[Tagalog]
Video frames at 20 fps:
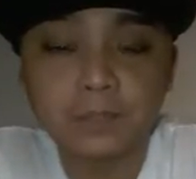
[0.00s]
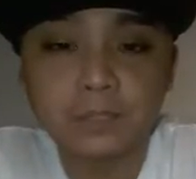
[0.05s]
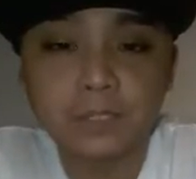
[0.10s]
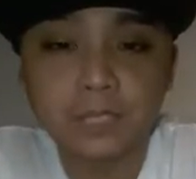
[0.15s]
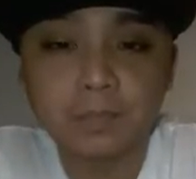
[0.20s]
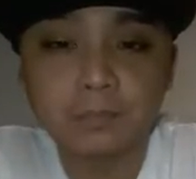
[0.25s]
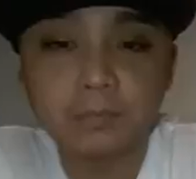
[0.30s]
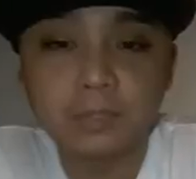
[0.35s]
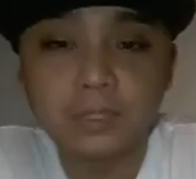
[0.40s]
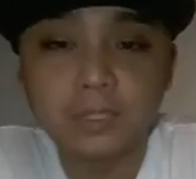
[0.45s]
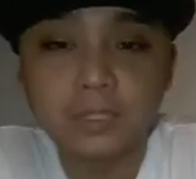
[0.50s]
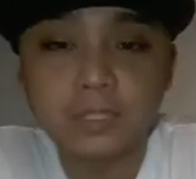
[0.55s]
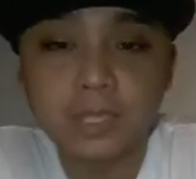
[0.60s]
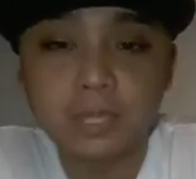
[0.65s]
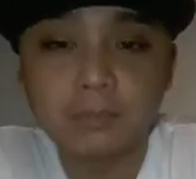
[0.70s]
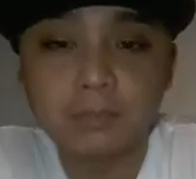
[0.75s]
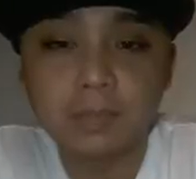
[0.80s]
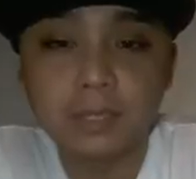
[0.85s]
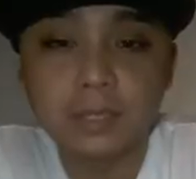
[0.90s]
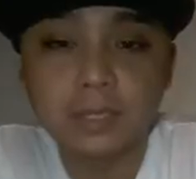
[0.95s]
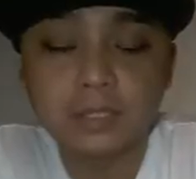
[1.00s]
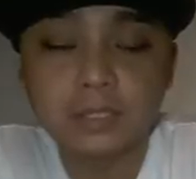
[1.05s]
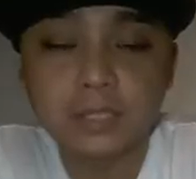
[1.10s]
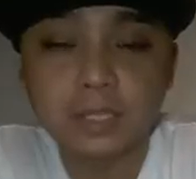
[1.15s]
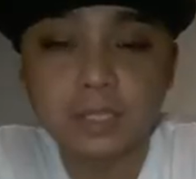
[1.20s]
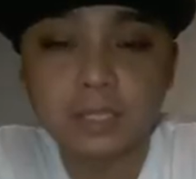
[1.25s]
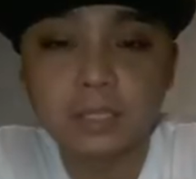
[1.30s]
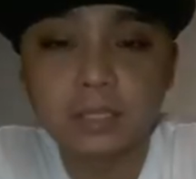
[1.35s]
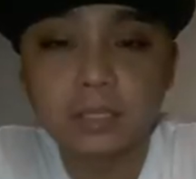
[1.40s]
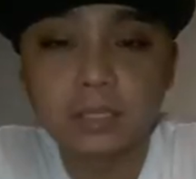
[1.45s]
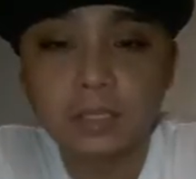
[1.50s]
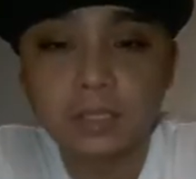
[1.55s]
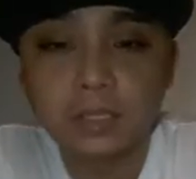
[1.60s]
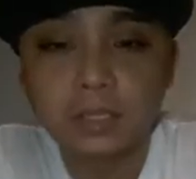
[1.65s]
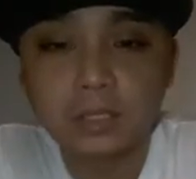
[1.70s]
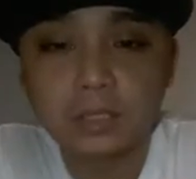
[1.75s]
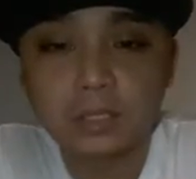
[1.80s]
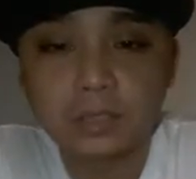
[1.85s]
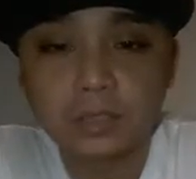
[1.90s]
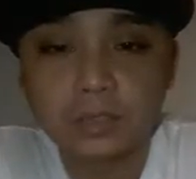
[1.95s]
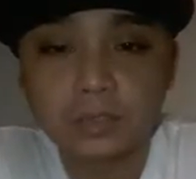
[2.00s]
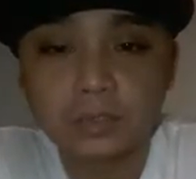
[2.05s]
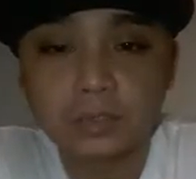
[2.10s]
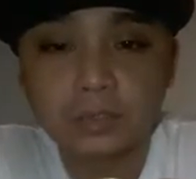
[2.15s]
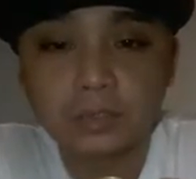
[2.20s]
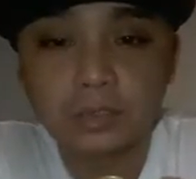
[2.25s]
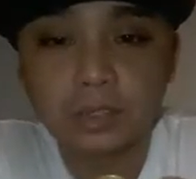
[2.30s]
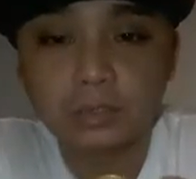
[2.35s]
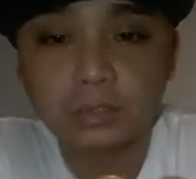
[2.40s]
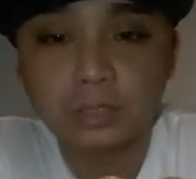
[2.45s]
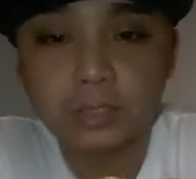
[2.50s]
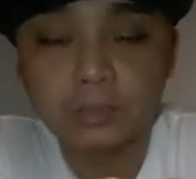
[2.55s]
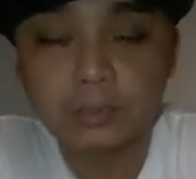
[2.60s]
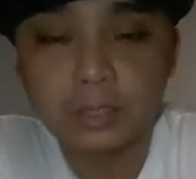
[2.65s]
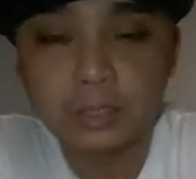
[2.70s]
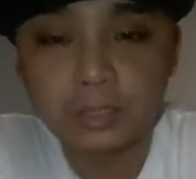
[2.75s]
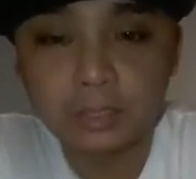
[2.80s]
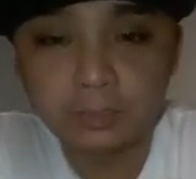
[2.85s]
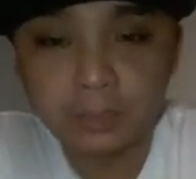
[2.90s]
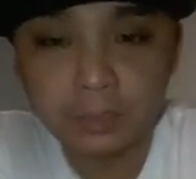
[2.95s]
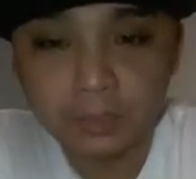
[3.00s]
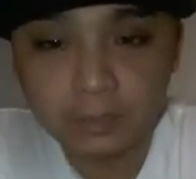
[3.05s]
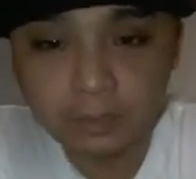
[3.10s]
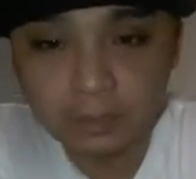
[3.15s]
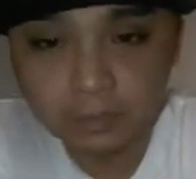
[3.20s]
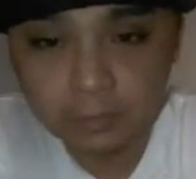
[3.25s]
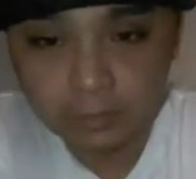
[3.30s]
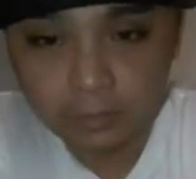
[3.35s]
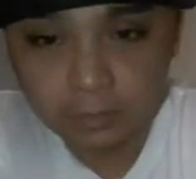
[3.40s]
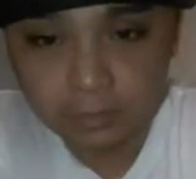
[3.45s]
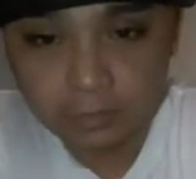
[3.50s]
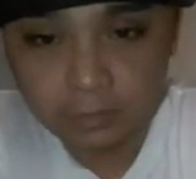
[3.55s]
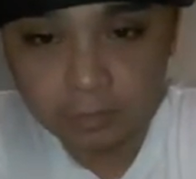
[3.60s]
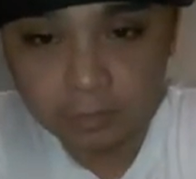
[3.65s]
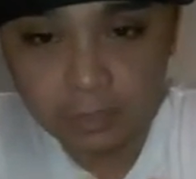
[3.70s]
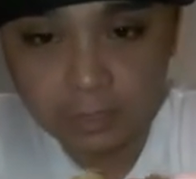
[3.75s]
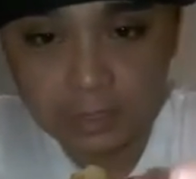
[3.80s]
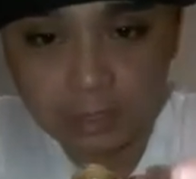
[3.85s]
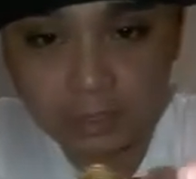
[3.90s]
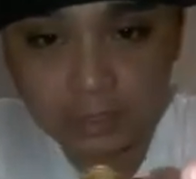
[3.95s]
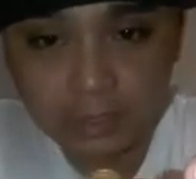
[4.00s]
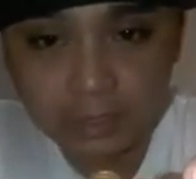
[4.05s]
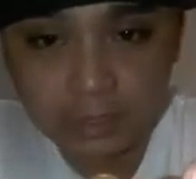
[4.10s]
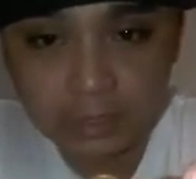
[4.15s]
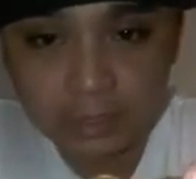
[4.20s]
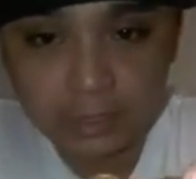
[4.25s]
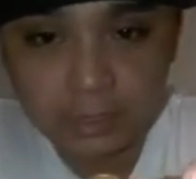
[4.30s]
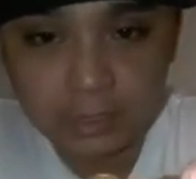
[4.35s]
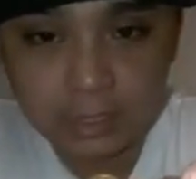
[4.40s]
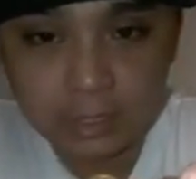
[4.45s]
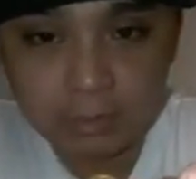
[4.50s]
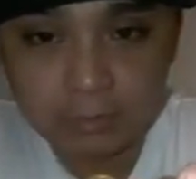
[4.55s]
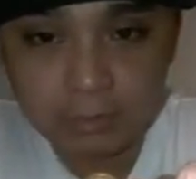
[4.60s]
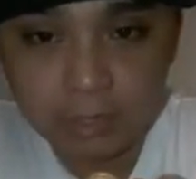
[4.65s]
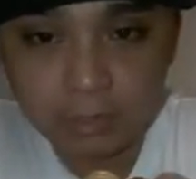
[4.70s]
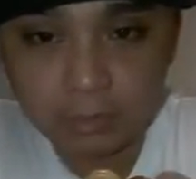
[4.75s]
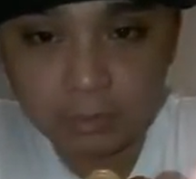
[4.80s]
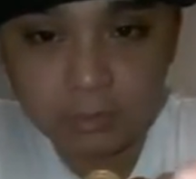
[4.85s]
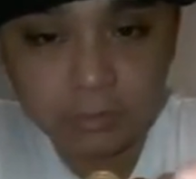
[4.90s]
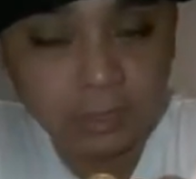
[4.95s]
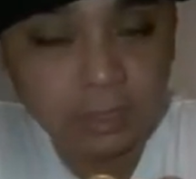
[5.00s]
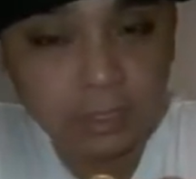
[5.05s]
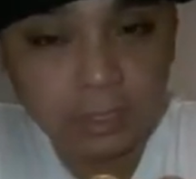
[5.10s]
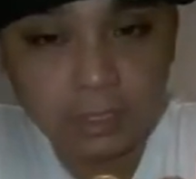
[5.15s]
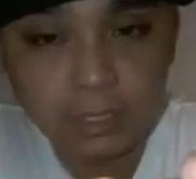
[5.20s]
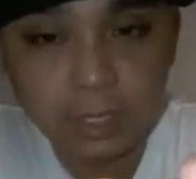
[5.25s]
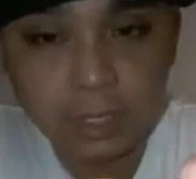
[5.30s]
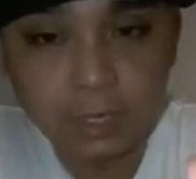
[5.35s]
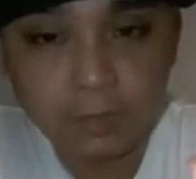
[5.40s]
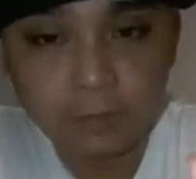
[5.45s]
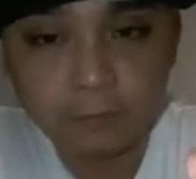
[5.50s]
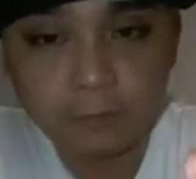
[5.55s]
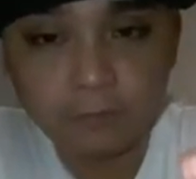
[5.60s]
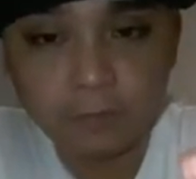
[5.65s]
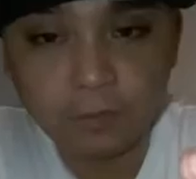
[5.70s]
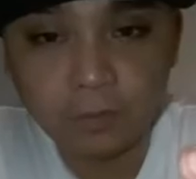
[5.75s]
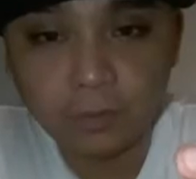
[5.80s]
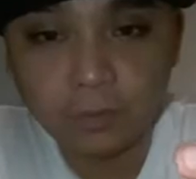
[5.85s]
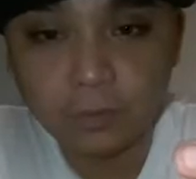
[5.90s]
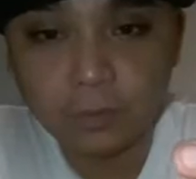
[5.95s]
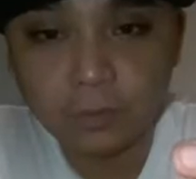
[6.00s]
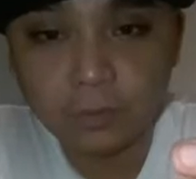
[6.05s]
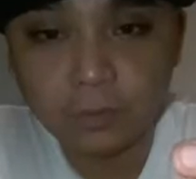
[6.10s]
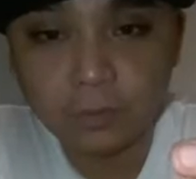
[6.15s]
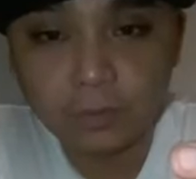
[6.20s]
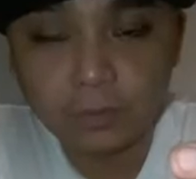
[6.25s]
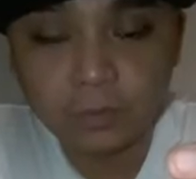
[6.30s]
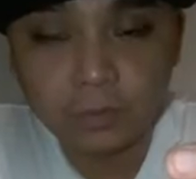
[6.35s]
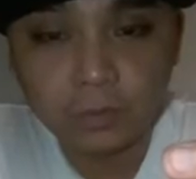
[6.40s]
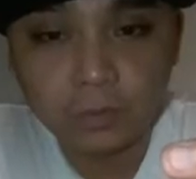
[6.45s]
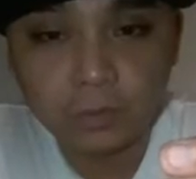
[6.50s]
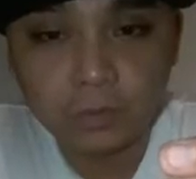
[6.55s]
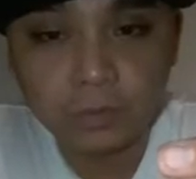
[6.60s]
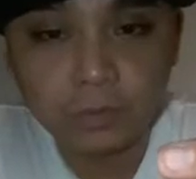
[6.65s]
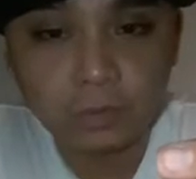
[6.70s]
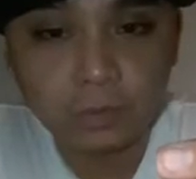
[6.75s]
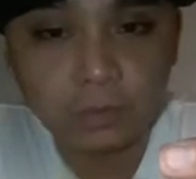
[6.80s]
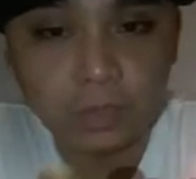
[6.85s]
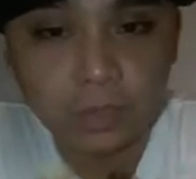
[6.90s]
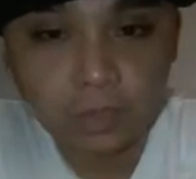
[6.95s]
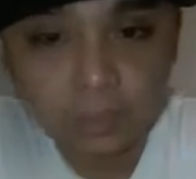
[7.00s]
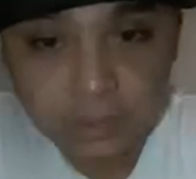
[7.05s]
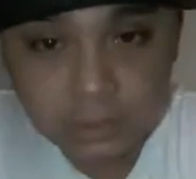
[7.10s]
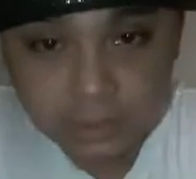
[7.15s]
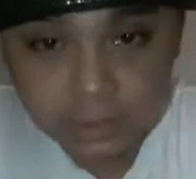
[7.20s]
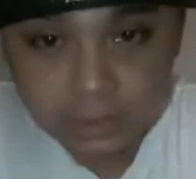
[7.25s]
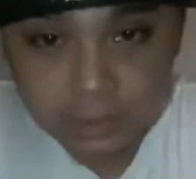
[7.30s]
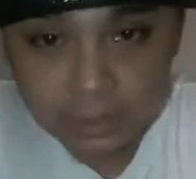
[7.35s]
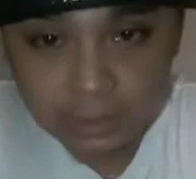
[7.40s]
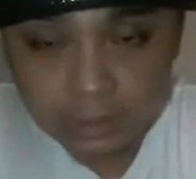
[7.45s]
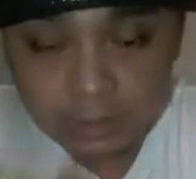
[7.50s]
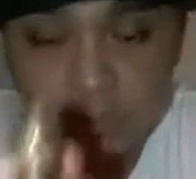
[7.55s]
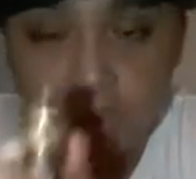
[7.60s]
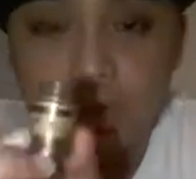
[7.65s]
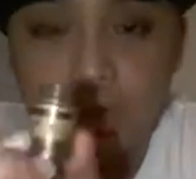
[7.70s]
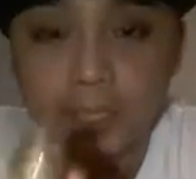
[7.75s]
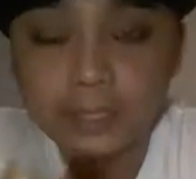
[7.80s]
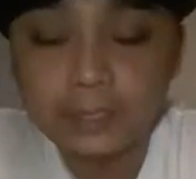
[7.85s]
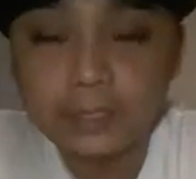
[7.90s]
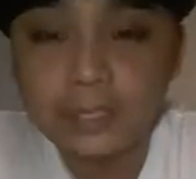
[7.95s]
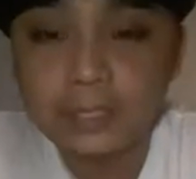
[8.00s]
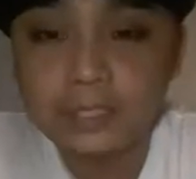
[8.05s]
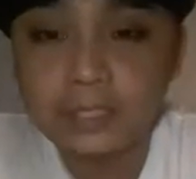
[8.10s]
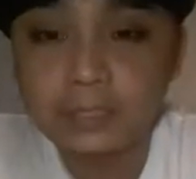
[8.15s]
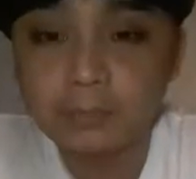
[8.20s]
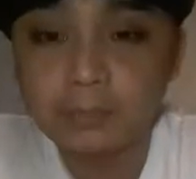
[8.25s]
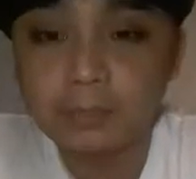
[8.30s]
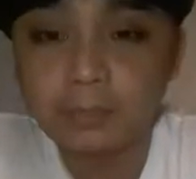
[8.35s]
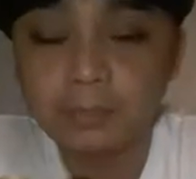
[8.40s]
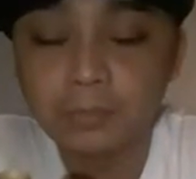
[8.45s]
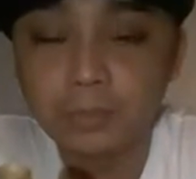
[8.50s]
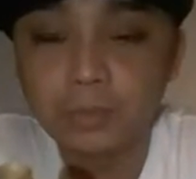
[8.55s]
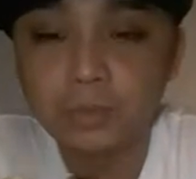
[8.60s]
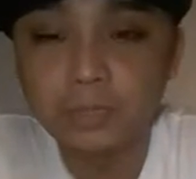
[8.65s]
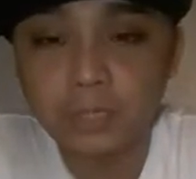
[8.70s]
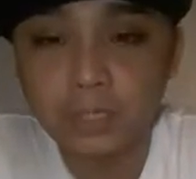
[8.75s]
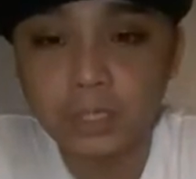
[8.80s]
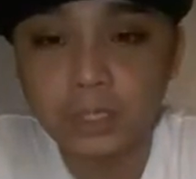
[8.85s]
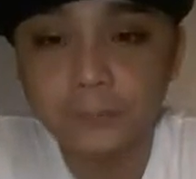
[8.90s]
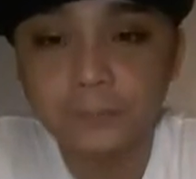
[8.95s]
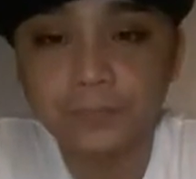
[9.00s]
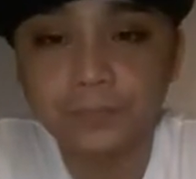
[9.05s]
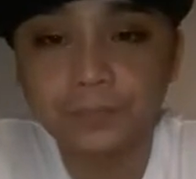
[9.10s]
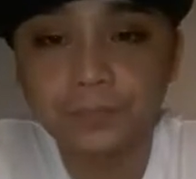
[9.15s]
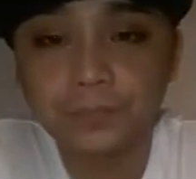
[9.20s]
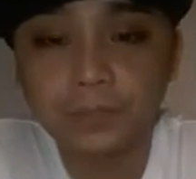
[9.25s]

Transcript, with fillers: Same din sa bilang side. So dito naman sa part na to, may makikita natin meron ding airflow. So once again, adjustable po siya.